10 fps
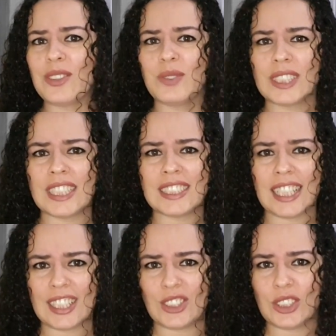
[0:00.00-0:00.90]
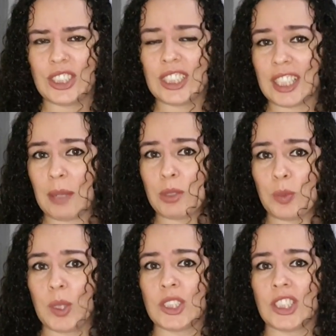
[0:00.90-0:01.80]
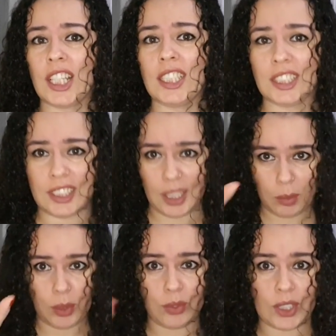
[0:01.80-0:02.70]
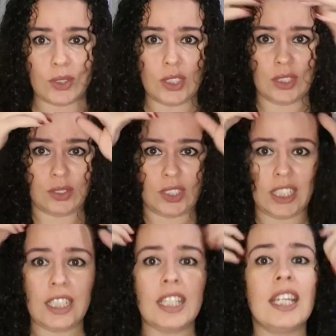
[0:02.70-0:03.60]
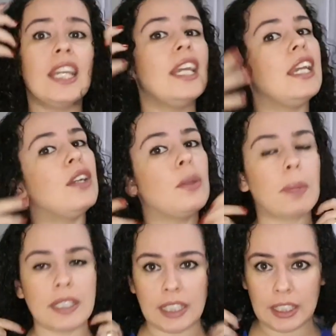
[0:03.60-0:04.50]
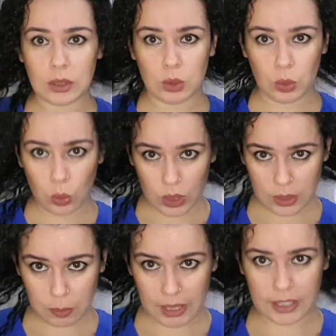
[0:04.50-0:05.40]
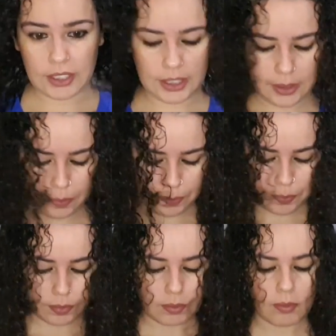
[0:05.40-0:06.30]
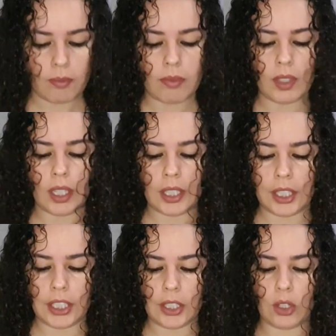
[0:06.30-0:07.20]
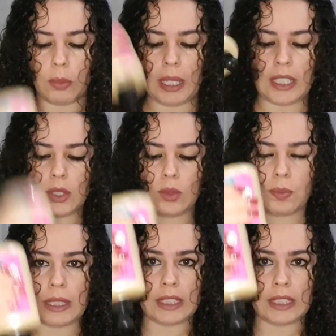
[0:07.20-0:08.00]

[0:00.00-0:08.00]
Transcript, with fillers: algumas resenhas de creme de pentear e sempre eu faço isso, né? É, eu reparto ele em duas partes e começo